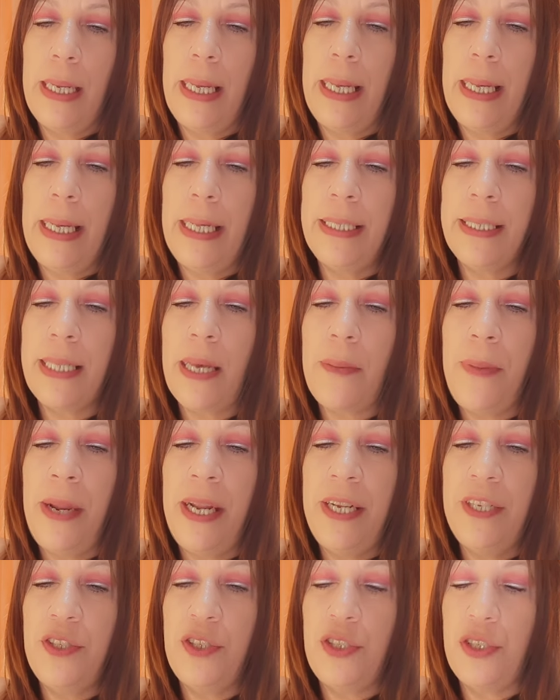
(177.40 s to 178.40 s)
esa
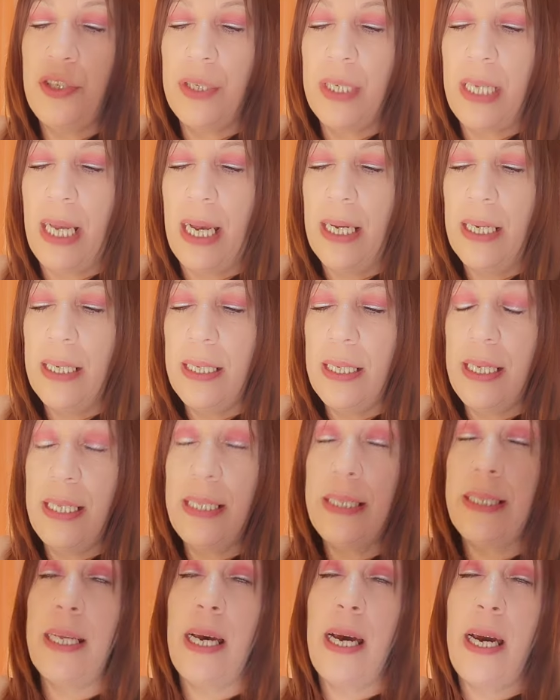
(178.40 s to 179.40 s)
persona,
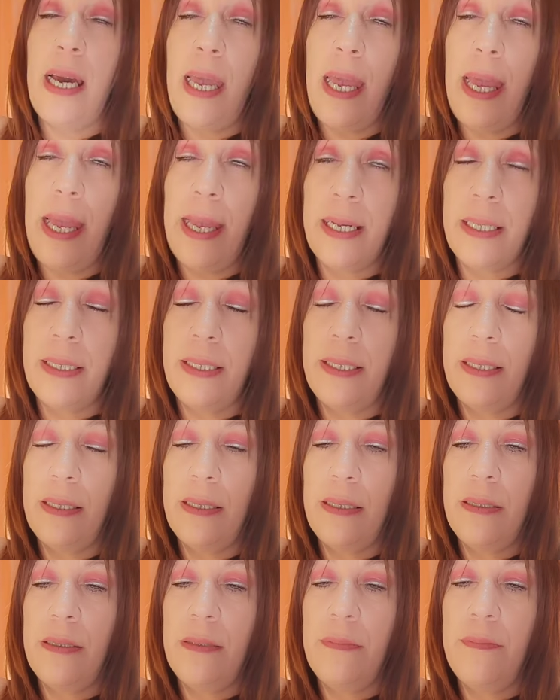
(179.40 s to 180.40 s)
esa ex,
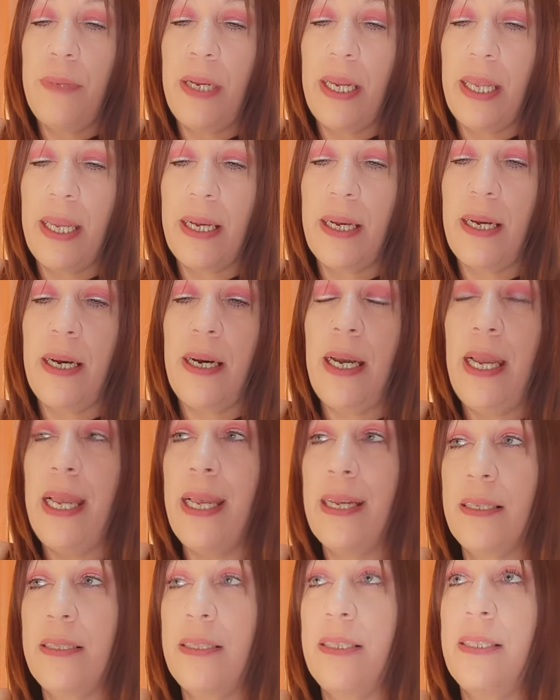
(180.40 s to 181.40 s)
pareja,
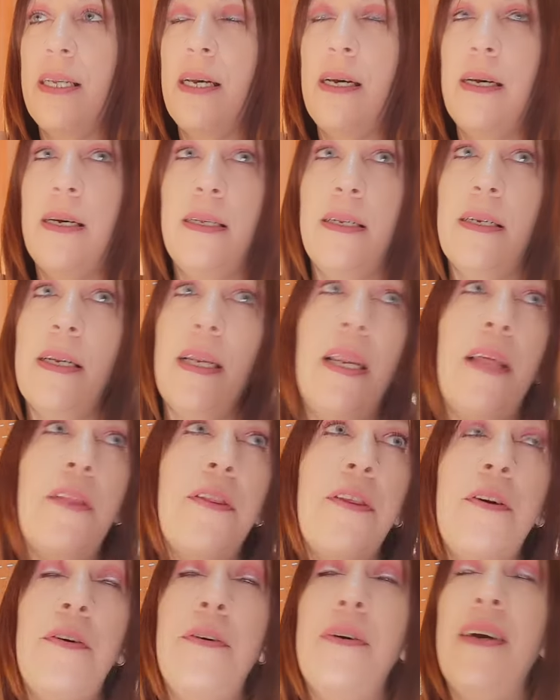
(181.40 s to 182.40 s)
ex,
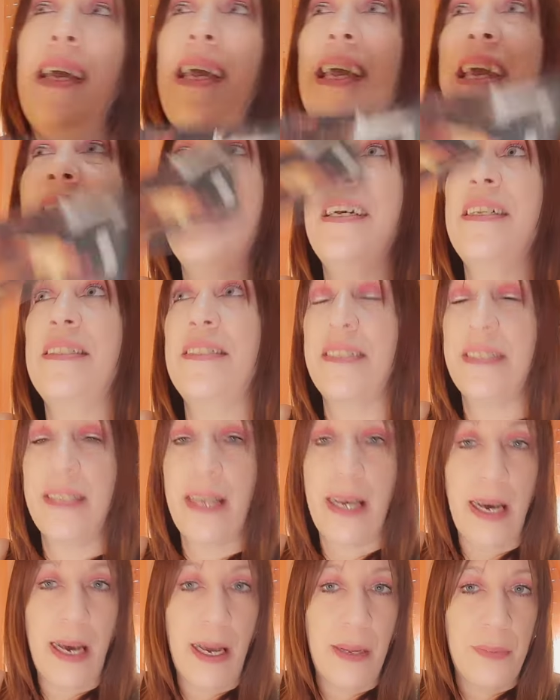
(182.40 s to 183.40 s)
relación, ex,
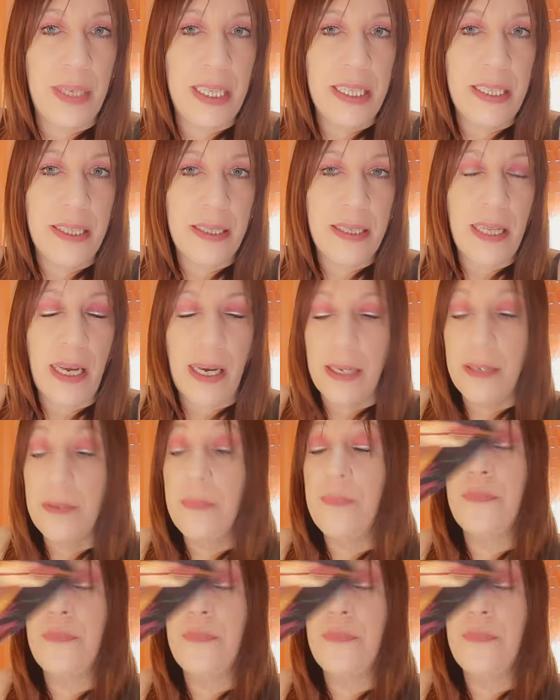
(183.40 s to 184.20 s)
amistad,